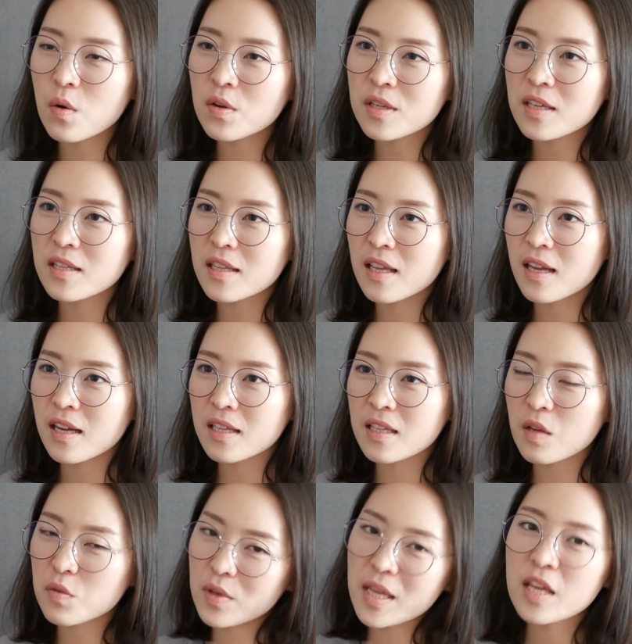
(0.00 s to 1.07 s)
거기에
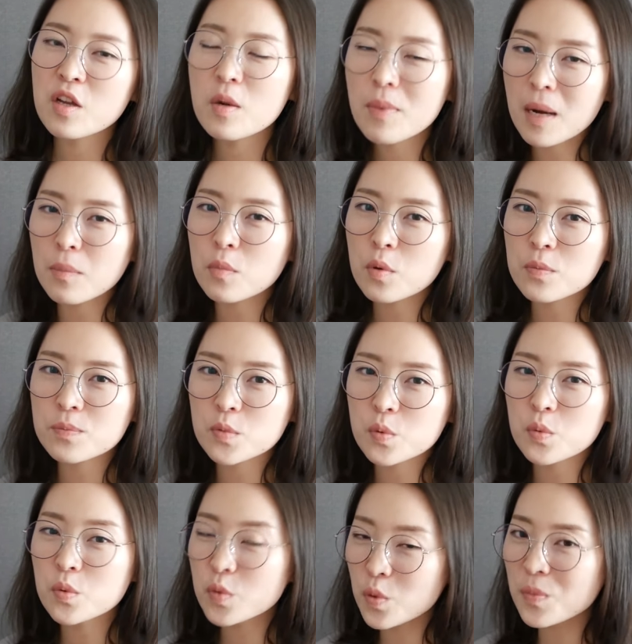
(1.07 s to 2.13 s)
대한 어떤 해결
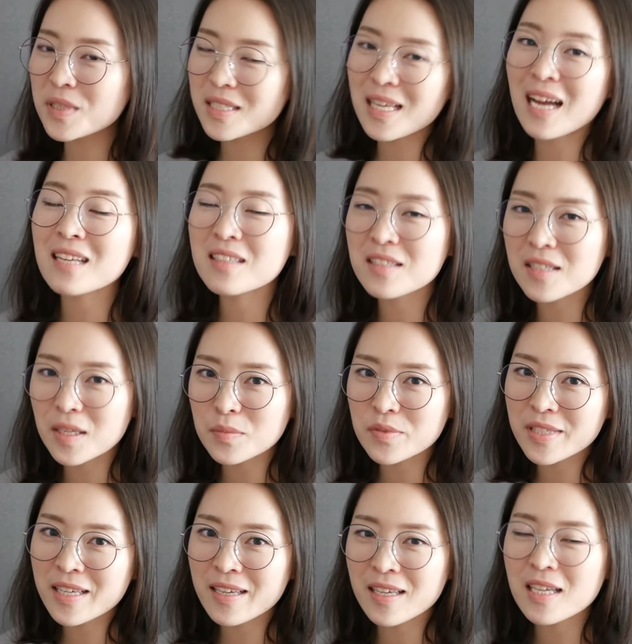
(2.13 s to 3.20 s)
방법도 조금씩 다르기
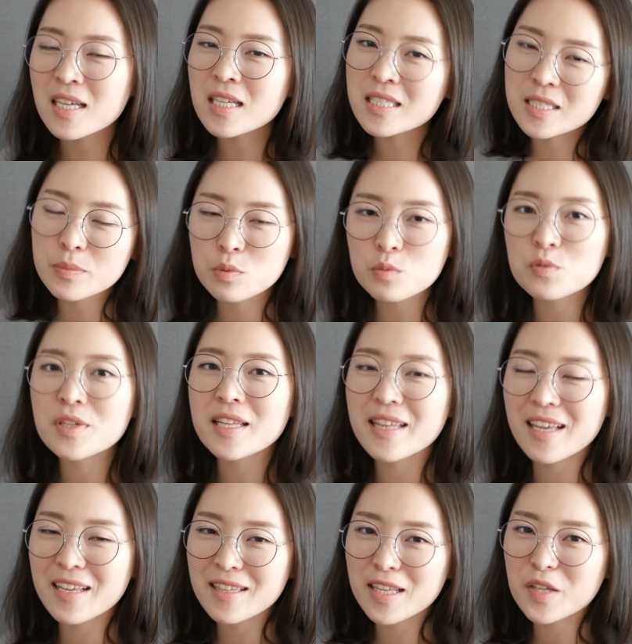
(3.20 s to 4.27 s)
때문에 그 부분에
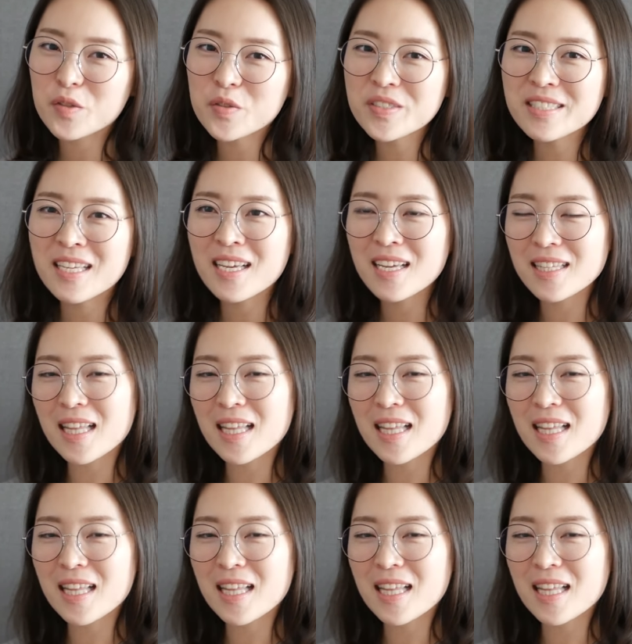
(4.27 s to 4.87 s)
대한 내용은